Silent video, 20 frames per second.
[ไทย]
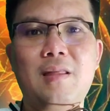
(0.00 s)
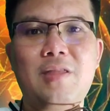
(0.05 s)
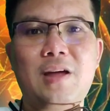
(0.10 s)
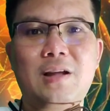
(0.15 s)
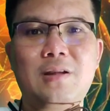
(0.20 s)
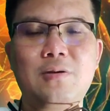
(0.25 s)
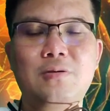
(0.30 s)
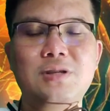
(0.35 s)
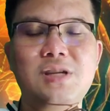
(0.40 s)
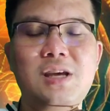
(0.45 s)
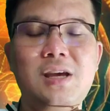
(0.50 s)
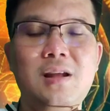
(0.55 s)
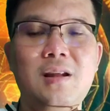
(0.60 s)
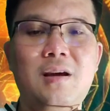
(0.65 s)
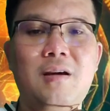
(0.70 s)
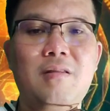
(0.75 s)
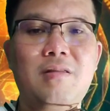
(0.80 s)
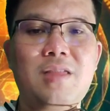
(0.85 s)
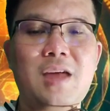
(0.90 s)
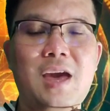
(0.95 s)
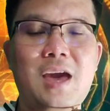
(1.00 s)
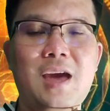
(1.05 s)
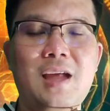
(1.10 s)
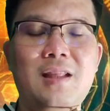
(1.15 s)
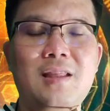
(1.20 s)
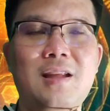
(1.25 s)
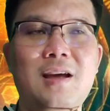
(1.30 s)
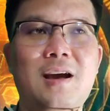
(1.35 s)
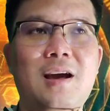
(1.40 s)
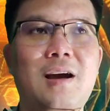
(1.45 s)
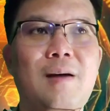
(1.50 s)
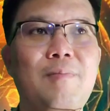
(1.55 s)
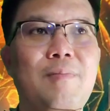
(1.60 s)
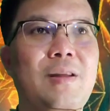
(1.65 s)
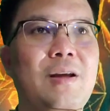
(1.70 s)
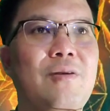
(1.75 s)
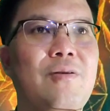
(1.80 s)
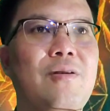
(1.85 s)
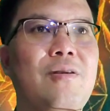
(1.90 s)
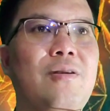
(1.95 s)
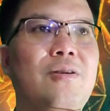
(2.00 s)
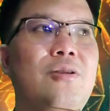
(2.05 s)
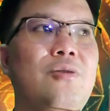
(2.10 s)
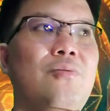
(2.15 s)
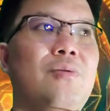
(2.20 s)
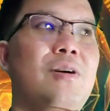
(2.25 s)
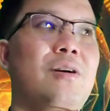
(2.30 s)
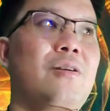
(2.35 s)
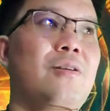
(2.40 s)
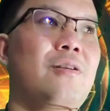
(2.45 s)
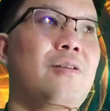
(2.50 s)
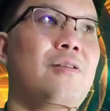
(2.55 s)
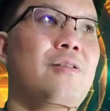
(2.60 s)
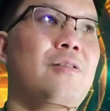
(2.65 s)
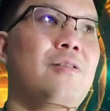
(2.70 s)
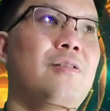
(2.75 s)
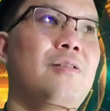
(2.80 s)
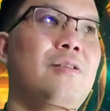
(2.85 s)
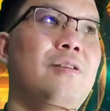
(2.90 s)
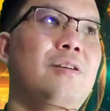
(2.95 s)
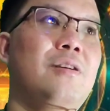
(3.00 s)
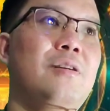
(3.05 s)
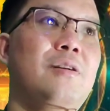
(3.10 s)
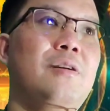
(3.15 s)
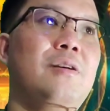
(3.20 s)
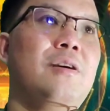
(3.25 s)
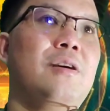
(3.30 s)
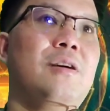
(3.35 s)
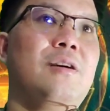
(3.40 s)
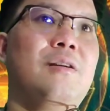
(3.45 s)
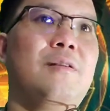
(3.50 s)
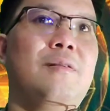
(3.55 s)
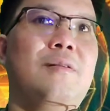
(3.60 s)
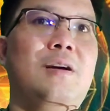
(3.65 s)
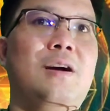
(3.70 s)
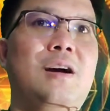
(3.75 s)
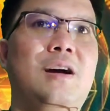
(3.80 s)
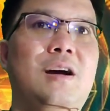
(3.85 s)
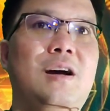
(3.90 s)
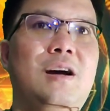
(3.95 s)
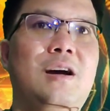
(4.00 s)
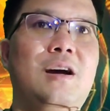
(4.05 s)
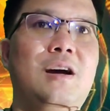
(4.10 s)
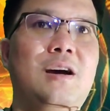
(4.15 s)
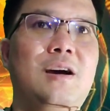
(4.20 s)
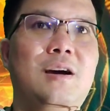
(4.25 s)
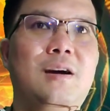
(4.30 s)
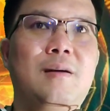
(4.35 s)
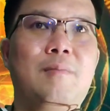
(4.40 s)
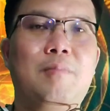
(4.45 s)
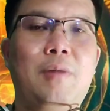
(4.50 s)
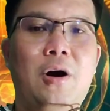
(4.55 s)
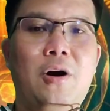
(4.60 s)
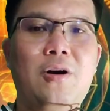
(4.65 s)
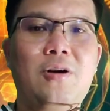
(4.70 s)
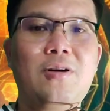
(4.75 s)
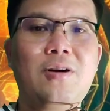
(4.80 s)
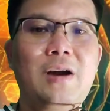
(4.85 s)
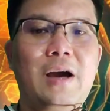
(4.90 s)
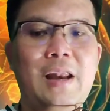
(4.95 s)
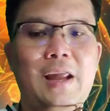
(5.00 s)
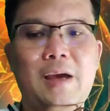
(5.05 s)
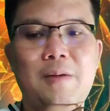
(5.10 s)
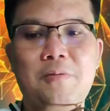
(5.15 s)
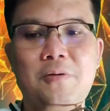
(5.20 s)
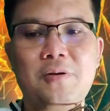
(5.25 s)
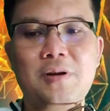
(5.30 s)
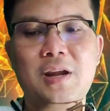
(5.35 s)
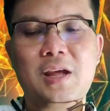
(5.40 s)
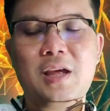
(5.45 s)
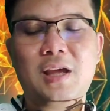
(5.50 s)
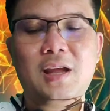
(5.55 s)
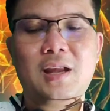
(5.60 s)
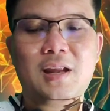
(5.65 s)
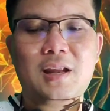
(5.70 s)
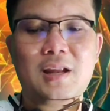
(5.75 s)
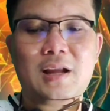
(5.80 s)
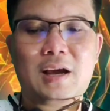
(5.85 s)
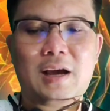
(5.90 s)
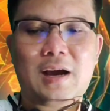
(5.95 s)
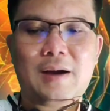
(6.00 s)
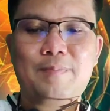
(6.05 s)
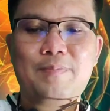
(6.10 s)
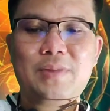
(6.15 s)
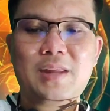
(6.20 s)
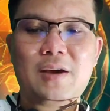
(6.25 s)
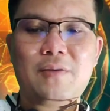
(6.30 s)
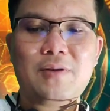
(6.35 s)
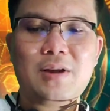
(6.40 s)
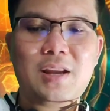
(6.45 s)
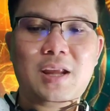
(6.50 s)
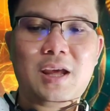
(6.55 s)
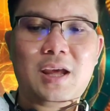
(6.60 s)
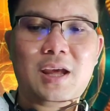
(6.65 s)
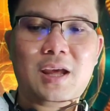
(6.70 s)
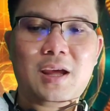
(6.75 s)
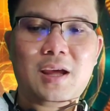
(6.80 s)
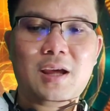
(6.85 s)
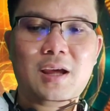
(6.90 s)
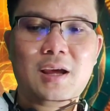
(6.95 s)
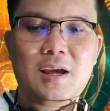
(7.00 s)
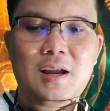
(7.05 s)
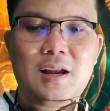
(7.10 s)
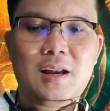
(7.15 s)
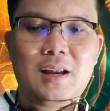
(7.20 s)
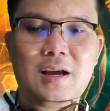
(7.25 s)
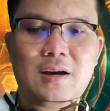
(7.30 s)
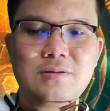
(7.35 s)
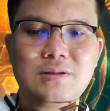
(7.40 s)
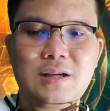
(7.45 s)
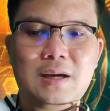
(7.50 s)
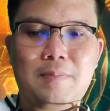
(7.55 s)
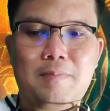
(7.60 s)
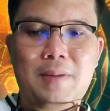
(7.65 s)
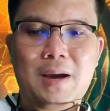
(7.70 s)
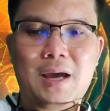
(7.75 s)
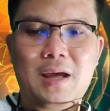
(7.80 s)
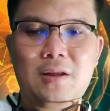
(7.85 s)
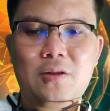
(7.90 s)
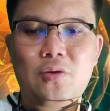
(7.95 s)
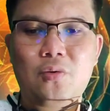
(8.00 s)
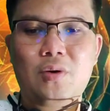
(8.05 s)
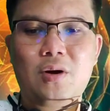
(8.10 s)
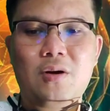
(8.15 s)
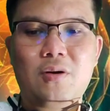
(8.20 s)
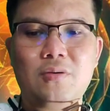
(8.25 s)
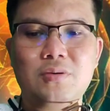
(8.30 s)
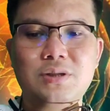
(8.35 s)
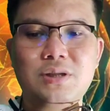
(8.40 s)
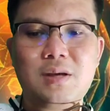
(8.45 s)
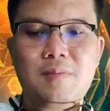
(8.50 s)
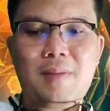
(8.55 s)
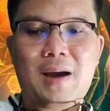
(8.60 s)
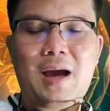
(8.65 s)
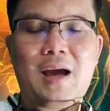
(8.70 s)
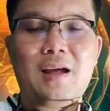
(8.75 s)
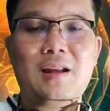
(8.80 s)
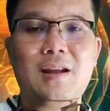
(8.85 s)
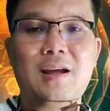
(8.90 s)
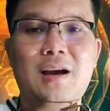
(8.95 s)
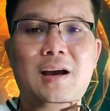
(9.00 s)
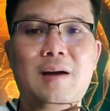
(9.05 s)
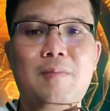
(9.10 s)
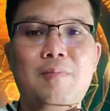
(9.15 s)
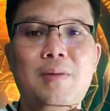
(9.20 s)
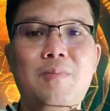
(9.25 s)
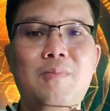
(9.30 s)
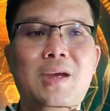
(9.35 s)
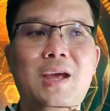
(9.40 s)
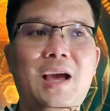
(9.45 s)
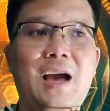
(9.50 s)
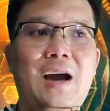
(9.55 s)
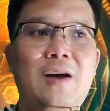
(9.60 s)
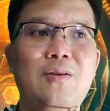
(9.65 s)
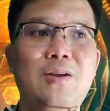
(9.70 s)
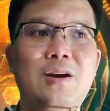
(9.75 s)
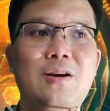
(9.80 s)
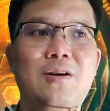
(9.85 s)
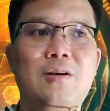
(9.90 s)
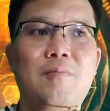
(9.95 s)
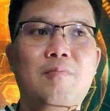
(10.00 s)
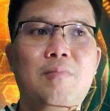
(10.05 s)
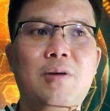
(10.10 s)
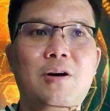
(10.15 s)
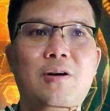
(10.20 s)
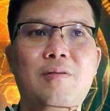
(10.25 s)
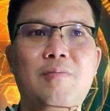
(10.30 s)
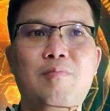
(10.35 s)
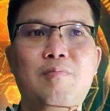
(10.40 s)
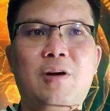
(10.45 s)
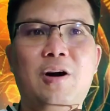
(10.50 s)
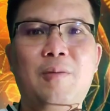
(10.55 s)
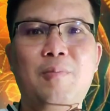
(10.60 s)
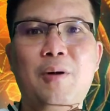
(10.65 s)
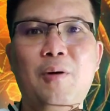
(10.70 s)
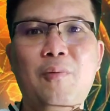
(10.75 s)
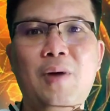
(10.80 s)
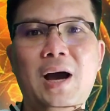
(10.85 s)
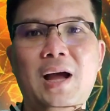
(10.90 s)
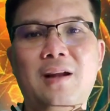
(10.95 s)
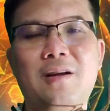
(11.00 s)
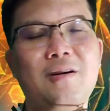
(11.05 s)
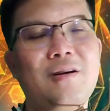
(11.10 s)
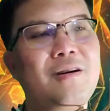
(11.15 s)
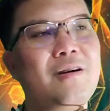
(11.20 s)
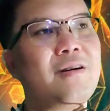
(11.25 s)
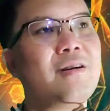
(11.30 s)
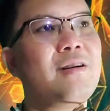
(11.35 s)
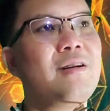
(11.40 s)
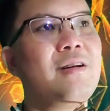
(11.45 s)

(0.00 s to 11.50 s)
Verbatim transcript: ซาโตชิหรือแซดนะครับแล้วก็ตัวของอบองอะไรพวกนี้นะครับ แต่วันนี้เราจะไปตัวของชิบะนะครับไม่มีข่าวเรื่องของบองบองเมื่อวานก็